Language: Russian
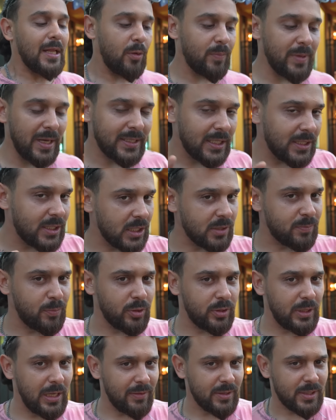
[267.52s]
У меня, кстати, сейчас
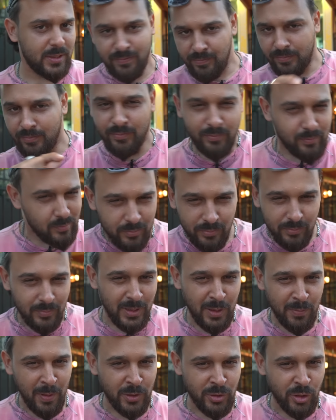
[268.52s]
будет для вас
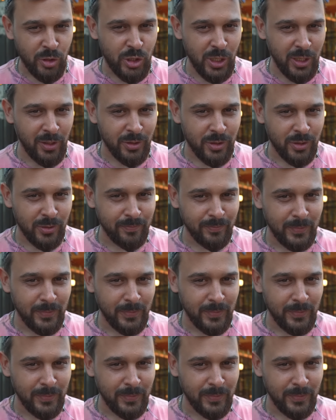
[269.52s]
небольшой челлендж,